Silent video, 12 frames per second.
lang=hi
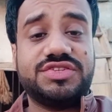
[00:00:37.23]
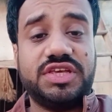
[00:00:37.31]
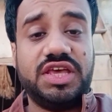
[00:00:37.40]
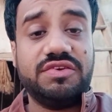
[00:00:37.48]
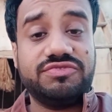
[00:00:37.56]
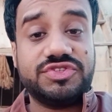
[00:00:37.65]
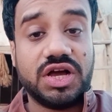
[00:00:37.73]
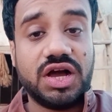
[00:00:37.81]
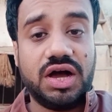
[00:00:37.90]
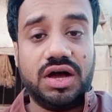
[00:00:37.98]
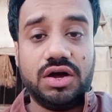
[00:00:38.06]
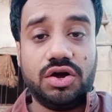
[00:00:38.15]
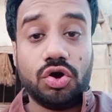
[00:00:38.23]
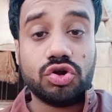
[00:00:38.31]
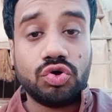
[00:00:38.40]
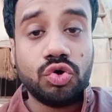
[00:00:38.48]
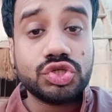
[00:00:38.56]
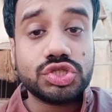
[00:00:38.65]
सेफ़ जगह और
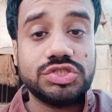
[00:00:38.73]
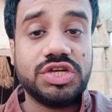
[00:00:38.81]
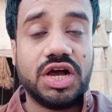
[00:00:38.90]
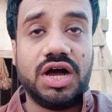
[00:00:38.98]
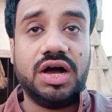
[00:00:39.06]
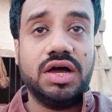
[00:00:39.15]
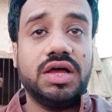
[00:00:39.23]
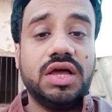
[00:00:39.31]
खुश्क जगह